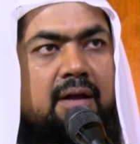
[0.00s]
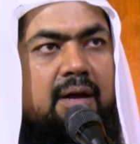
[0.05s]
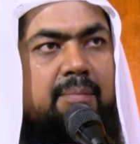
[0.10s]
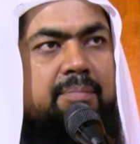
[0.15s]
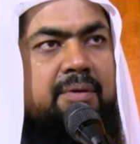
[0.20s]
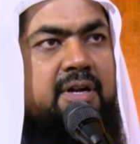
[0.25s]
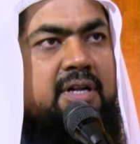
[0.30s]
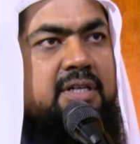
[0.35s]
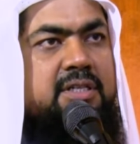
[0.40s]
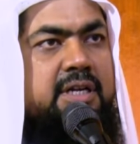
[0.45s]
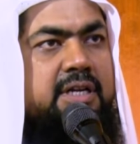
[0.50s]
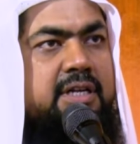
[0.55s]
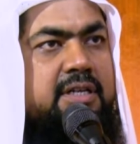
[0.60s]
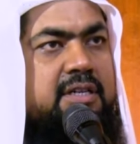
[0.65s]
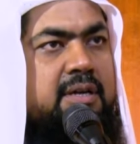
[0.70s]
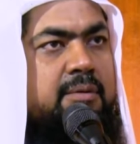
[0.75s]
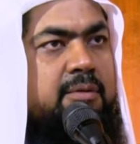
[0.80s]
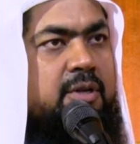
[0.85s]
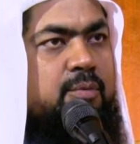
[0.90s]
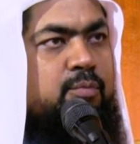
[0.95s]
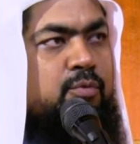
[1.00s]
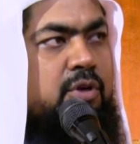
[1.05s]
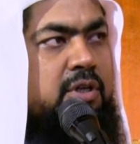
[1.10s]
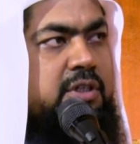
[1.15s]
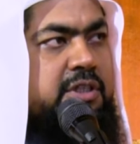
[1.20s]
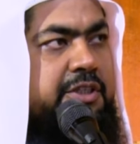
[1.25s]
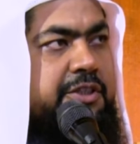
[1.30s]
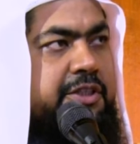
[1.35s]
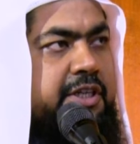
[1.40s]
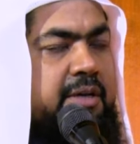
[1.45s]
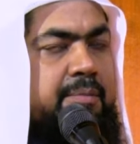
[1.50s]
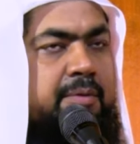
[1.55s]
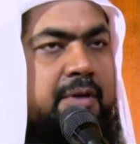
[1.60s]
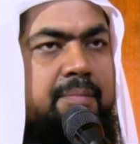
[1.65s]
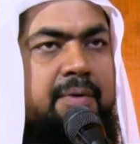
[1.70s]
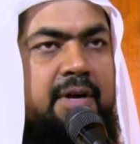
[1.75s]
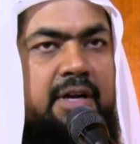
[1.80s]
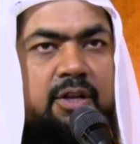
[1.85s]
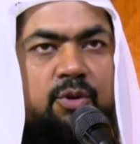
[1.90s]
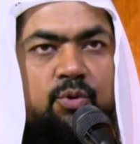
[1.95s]
আপনারা জানেন যে আমাদের মোয়াজ্জিন সাহেবের
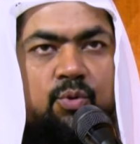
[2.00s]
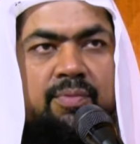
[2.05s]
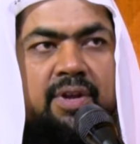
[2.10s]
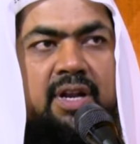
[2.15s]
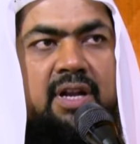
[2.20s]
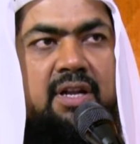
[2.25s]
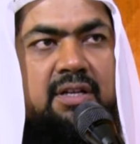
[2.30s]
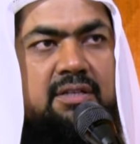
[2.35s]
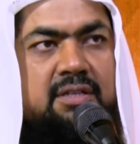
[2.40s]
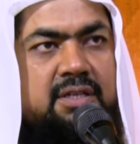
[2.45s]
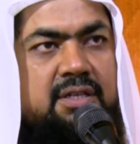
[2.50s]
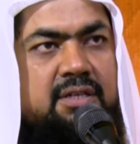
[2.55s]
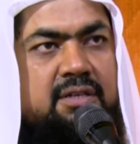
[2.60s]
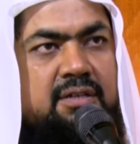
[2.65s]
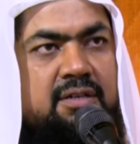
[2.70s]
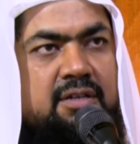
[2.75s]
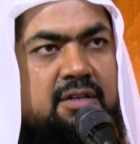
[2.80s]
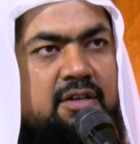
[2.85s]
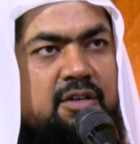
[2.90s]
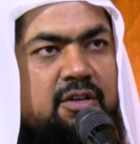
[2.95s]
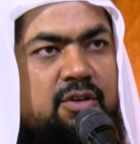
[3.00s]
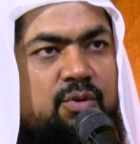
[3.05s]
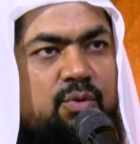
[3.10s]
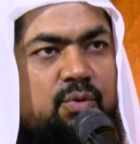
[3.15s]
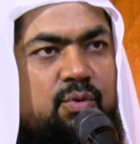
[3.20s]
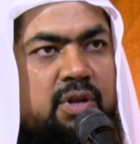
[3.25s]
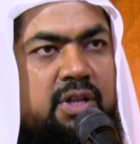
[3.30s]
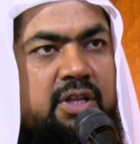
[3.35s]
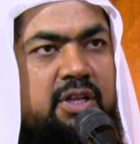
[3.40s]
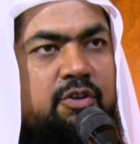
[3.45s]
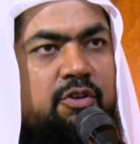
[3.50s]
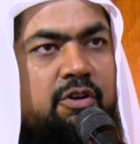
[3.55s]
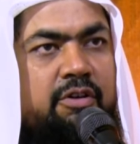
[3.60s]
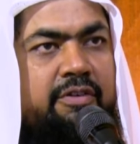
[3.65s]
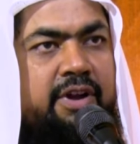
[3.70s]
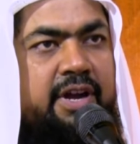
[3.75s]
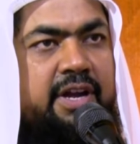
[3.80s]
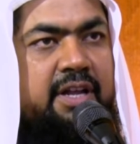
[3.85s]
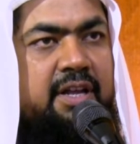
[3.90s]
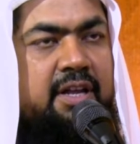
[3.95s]
বাড়ি কুমিল্লাতে ওনাদের
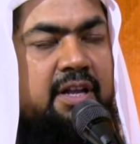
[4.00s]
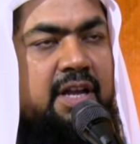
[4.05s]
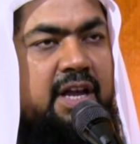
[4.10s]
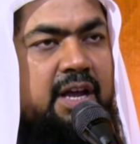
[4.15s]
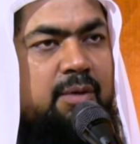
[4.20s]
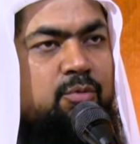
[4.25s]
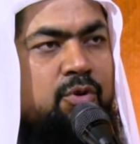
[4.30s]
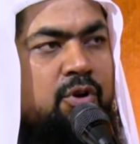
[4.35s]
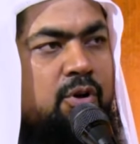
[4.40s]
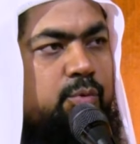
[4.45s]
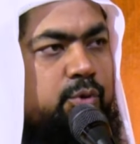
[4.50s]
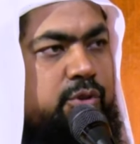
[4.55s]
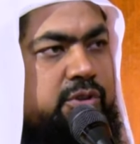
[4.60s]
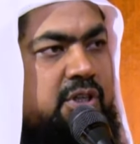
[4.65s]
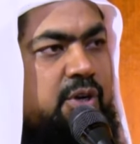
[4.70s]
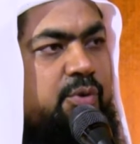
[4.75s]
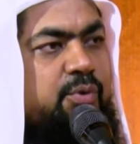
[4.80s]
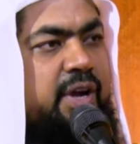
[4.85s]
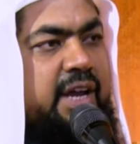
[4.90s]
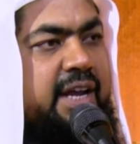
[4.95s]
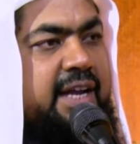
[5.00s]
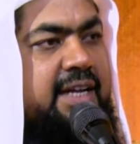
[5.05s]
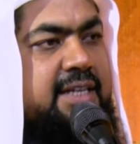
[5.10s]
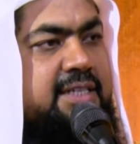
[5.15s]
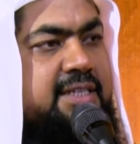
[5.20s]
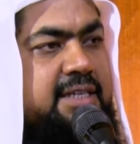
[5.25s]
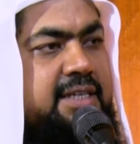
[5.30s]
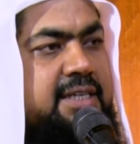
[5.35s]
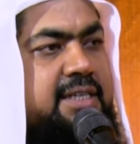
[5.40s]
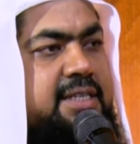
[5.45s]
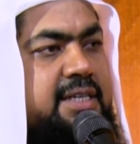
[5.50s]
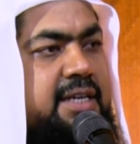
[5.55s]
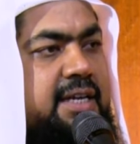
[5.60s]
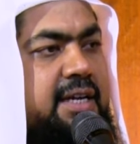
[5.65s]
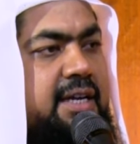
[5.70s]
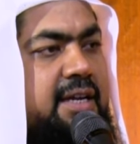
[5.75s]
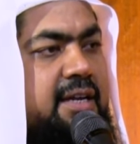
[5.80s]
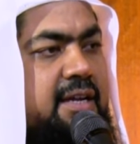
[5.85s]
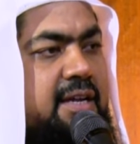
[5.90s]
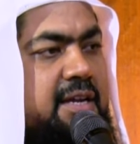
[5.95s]
অলরেডি এমন অবস্থা হয়ে গেছে যে
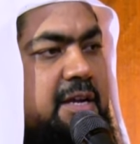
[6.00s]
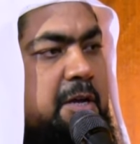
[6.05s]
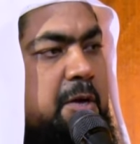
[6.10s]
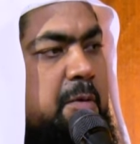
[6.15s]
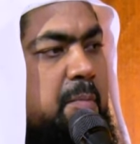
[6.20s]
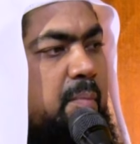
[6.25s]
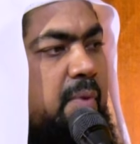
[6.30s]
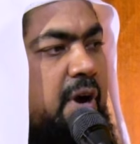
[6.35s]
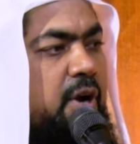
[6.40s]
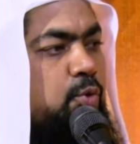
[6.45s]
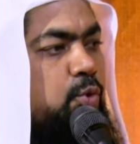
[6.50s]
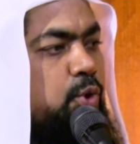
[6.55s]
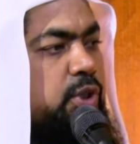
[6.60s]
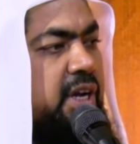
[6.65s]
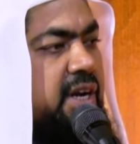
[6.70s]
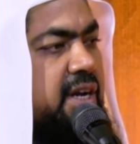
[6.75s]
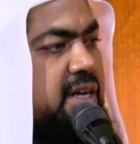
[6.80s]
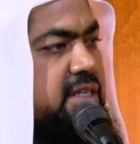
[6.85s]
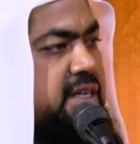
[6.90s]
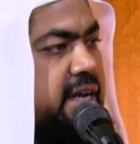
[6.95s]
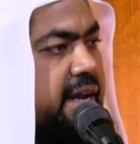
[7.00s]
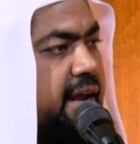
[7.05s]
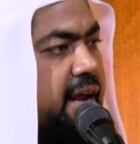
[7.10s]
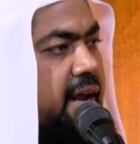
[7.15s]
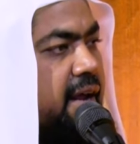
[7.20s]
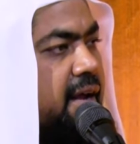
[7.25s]
মানুষেরা যে